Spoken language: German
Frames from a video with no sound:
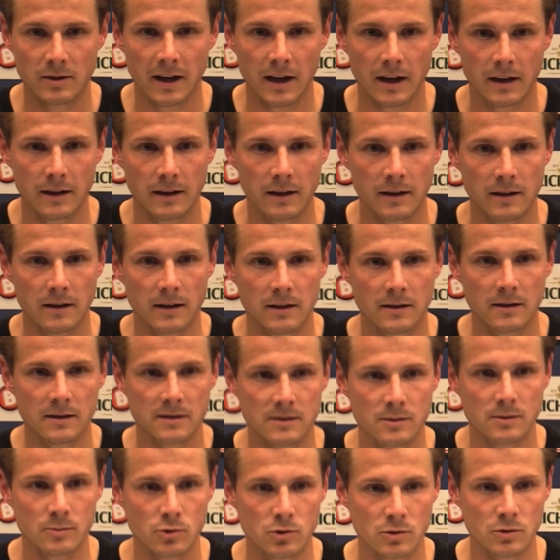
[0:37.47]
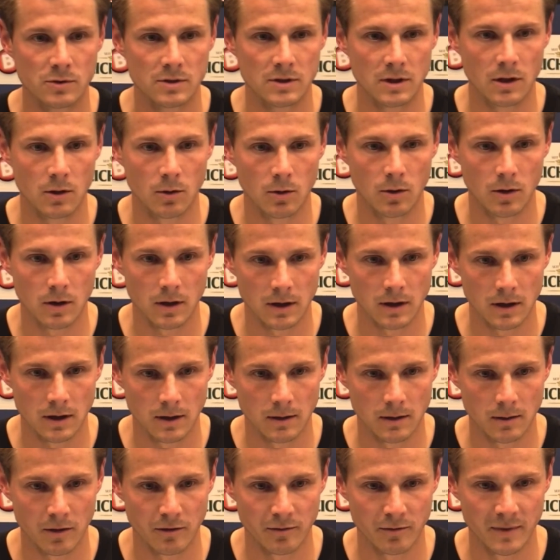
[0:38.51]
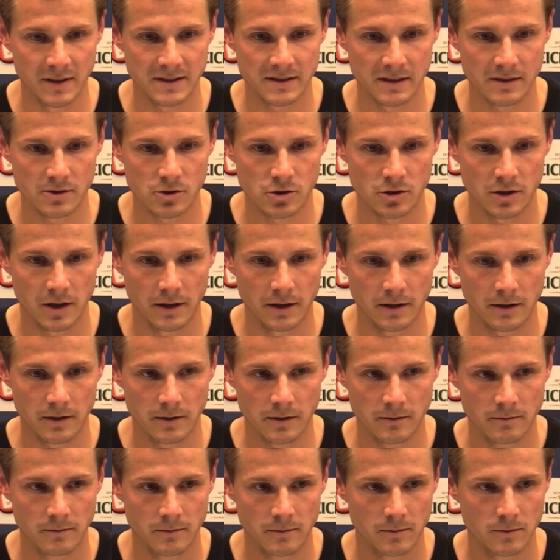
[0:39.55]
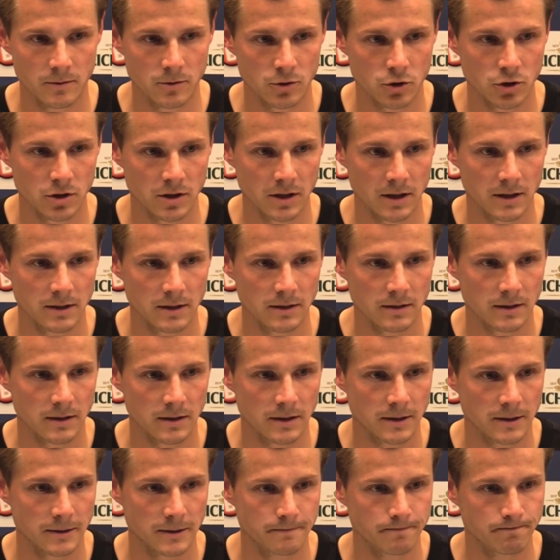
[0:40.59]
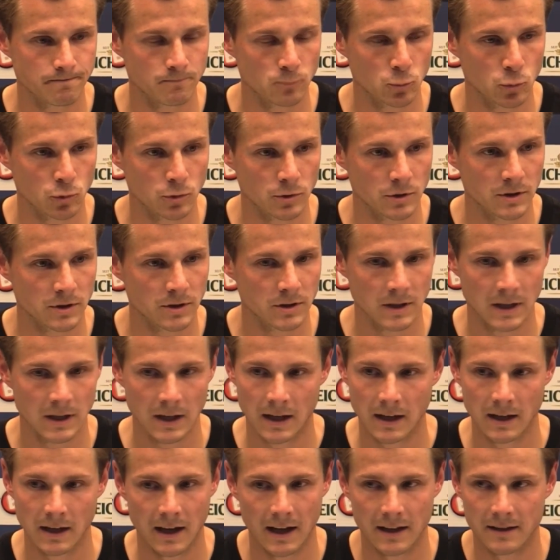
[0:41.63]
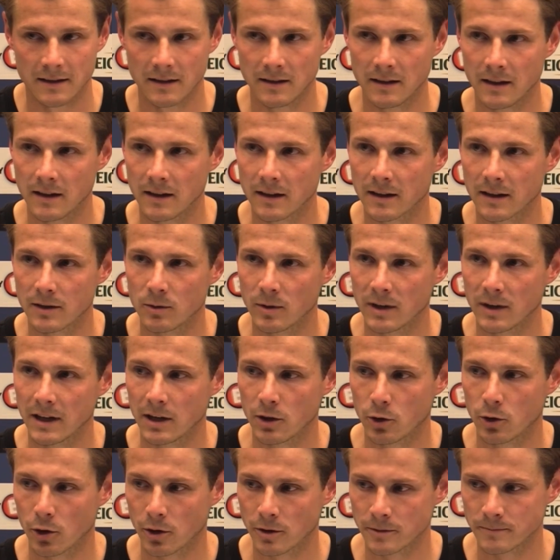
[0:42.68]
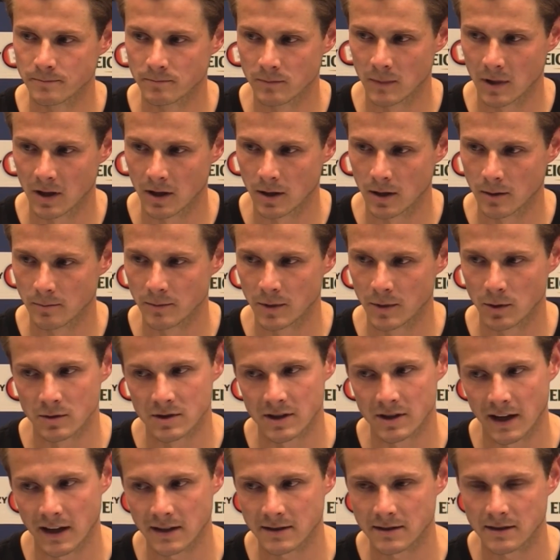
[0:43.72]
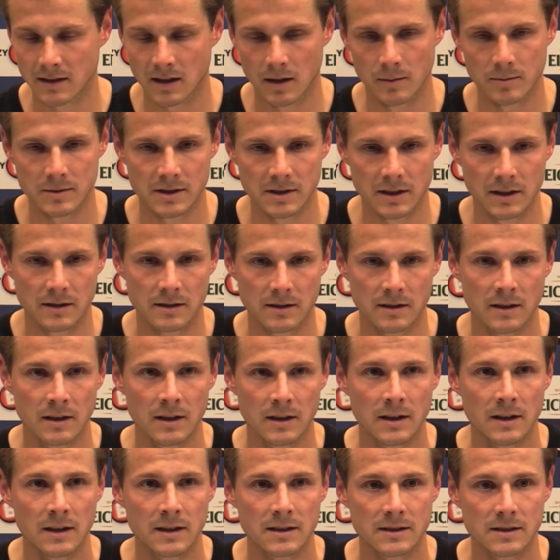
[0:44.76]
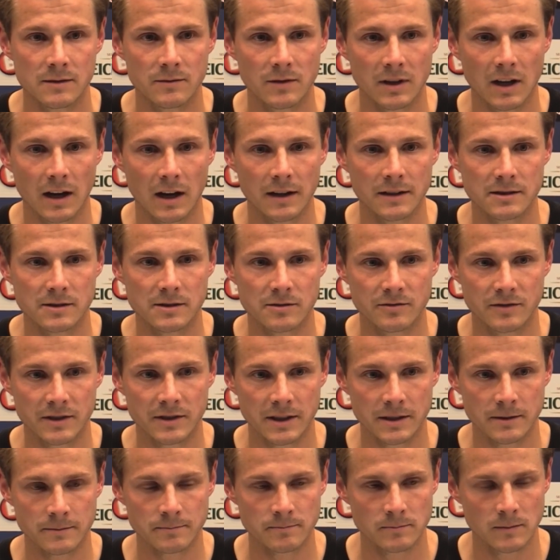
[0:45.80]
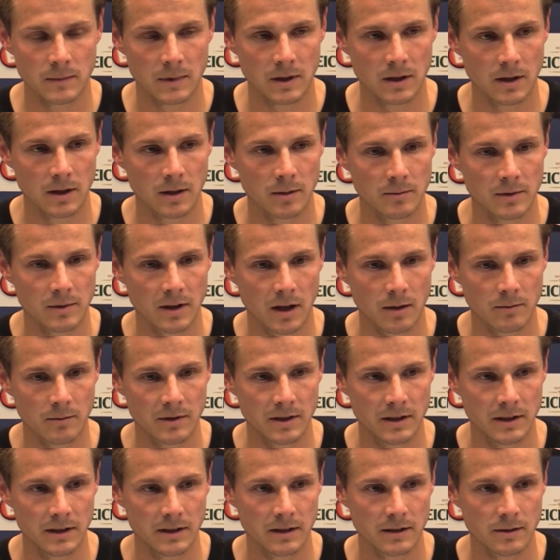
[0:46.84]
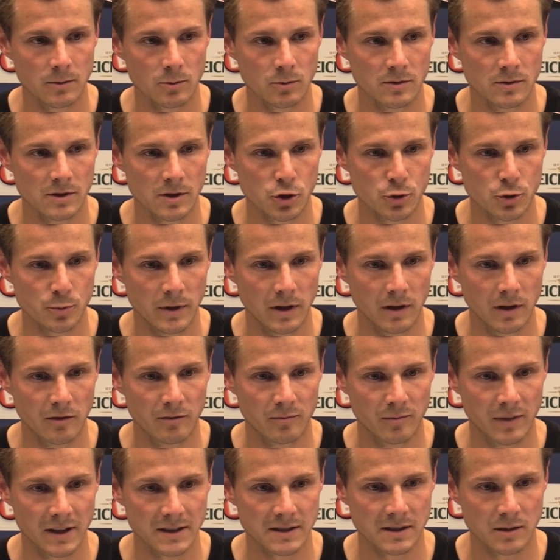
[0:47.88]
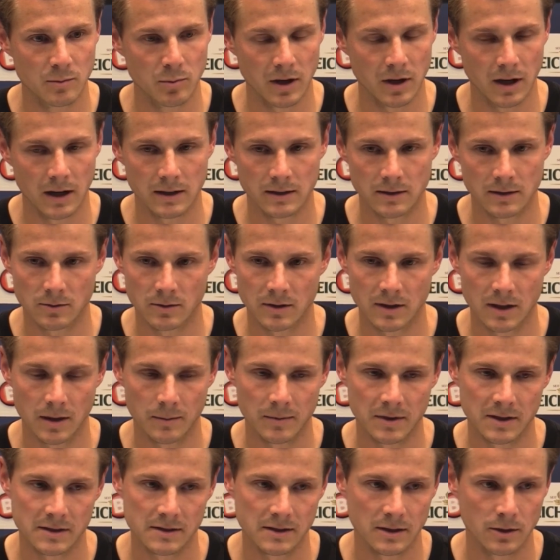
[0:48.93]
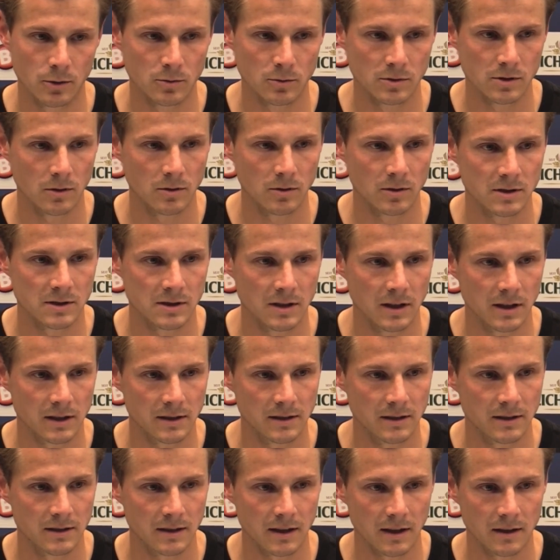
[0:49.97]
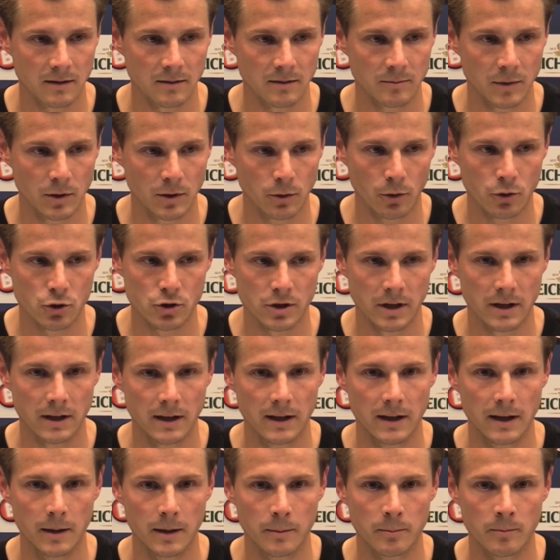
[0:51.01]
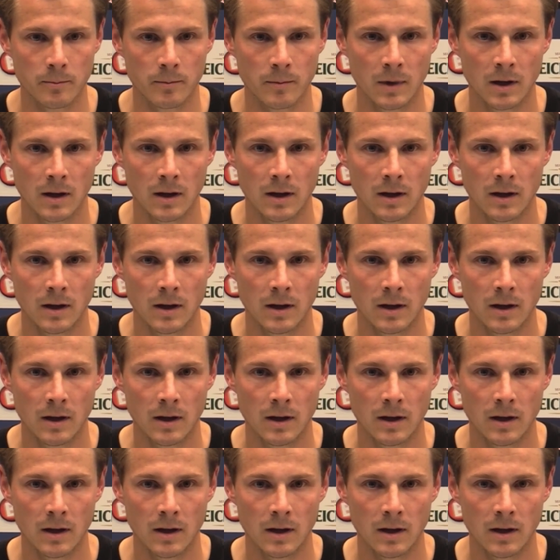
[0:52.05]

her ging, das zum Schluss auch äh, auf Messers Schneide stand ähm, und hätte in jede Richtung gehen können. Ähm, mit unserer ersten Halbzeit sind wir gar nicht zufrieden. Ähm, da haben wir nicht unser Spiel auf den Platz gebracht und ich habe das den Jungs auch gesagt, ich kann mit Rückständen leben.